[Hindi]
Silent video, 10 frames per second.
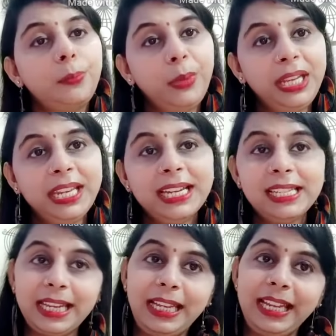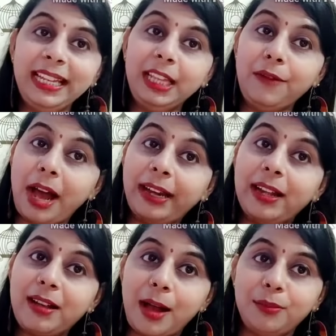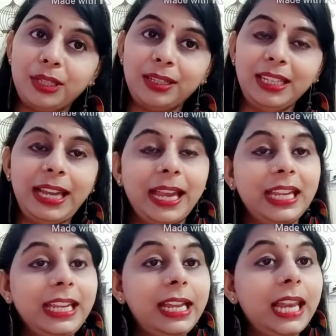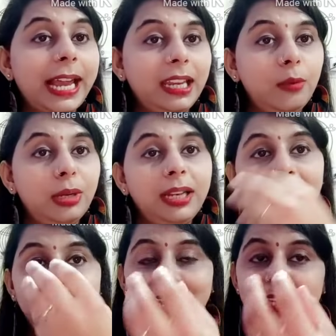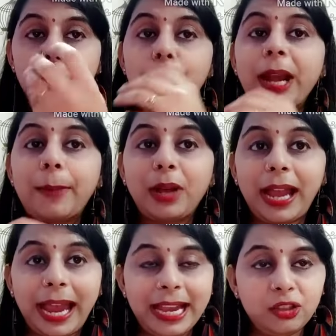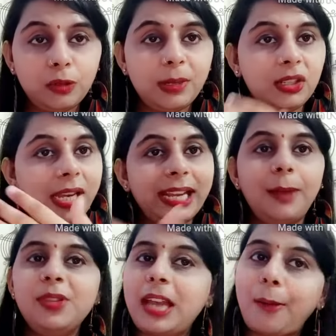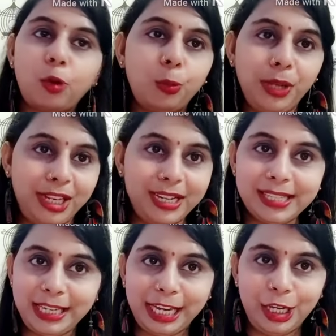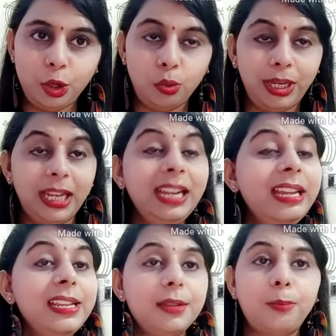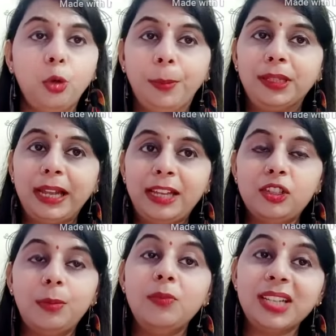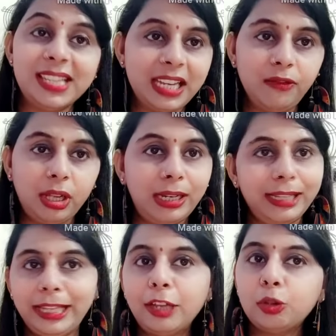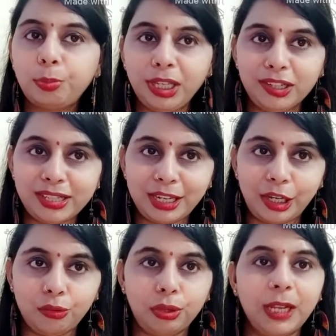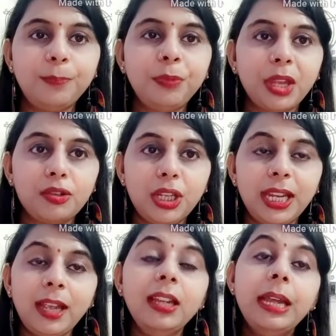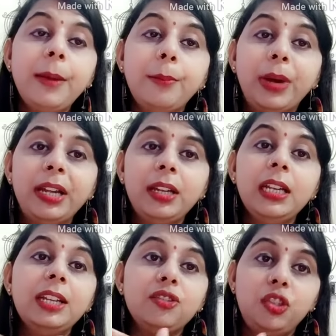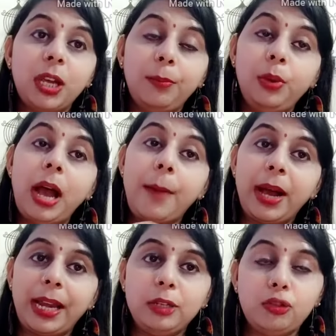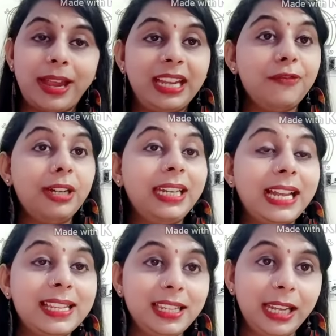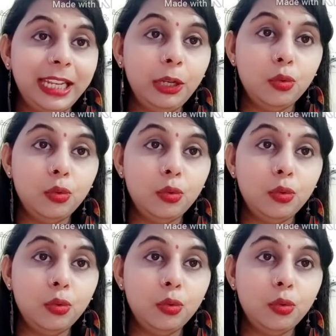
पीरियड्स के लिए एक दीवार का काम करती है कि ये लाइनिंग बन गई है इसके ऊपर आपका एग चिपक जाएगा अब से आपको पीरियड्स नहीं होंगे सबको पता है जब हम कंसीव कर लेते हैं तो पीरियड्स नहीं होते ठीक है बट जब हमारा जो एग फर्टिलाइज नहीं